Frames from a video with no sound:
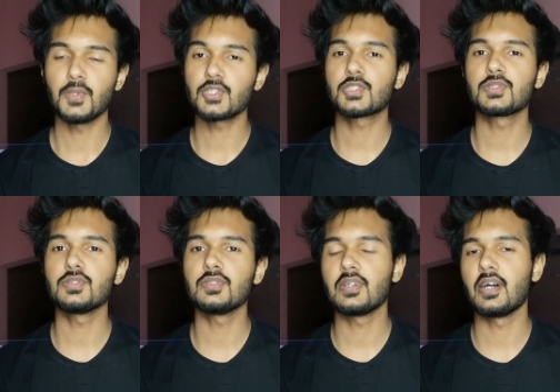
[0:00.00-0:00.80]
পরশু
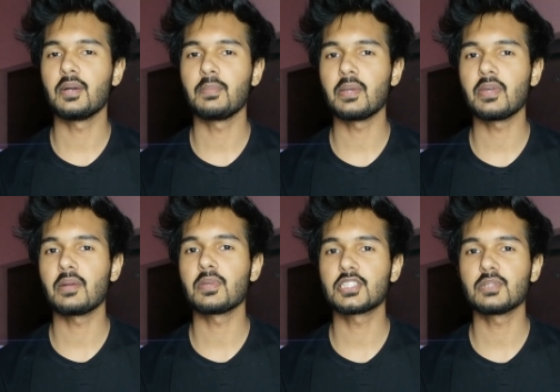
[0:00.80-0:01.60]
মেবি
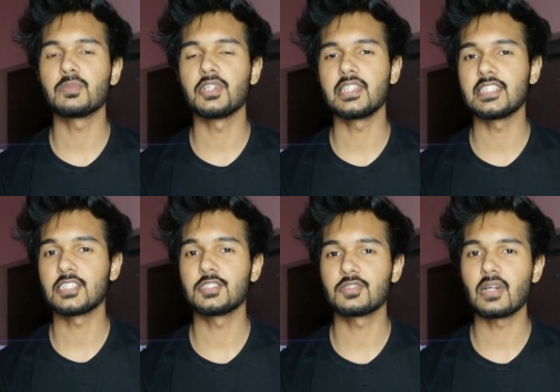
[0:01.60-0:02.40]
আমি হচ্ছে
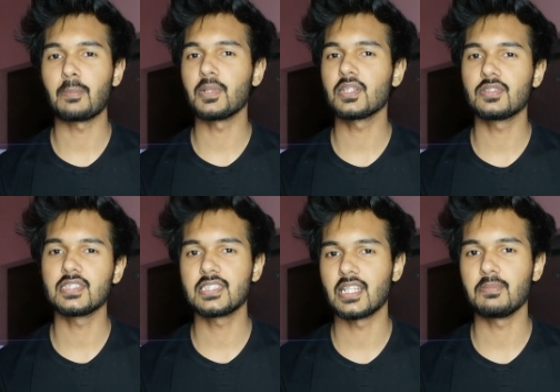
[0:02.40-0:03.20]
মনিটাইজের জন্য আপিল
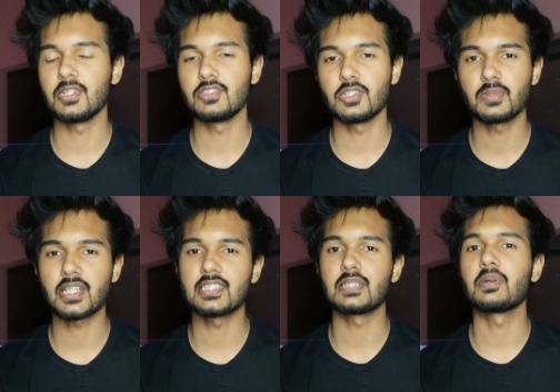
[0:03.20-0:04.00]
করেছিলাম
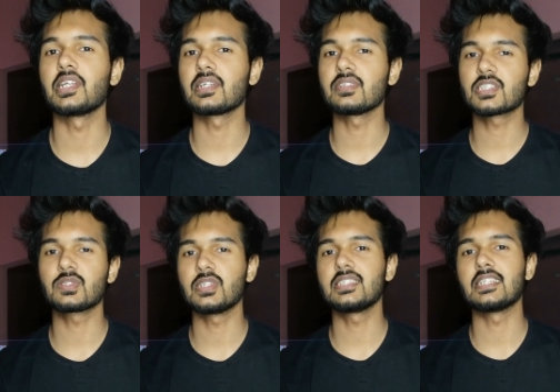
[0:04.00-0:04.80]
ইউটিউবের কাছে এবার রিকোয়েস্ট
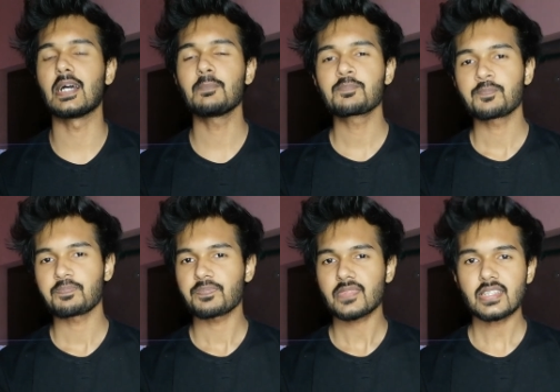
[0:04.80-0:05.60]
করেছিলাম
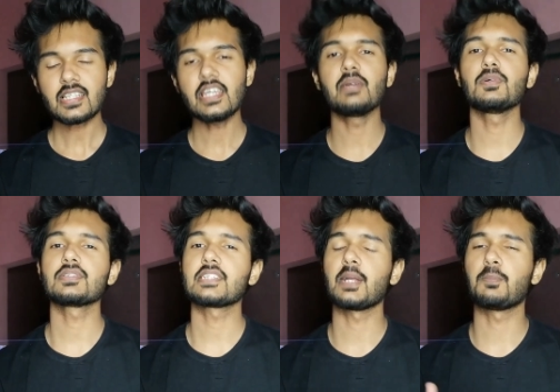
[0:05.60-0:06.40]
এবং
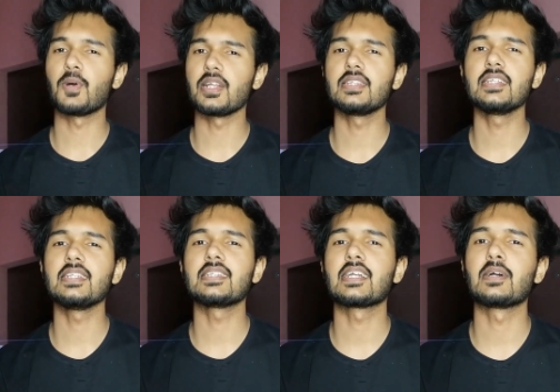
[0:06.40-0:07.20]
তার পরের
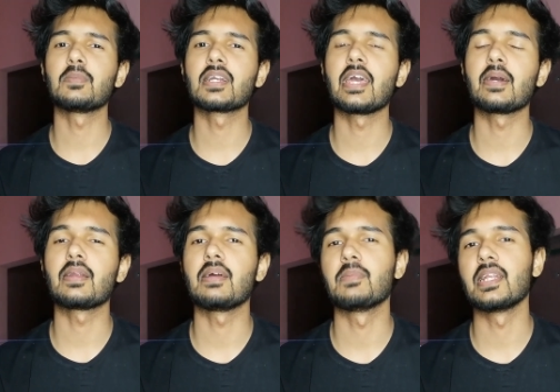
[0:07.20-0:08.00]
দিনই তারা আমার
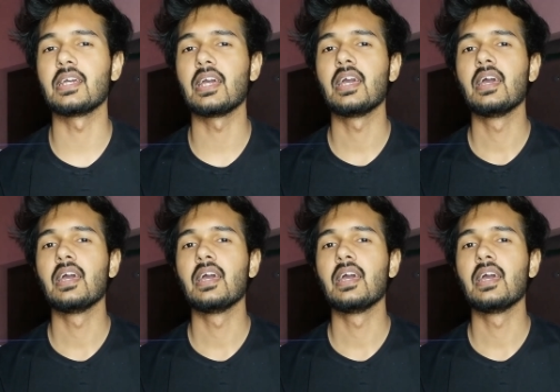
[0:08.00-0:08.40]
মানে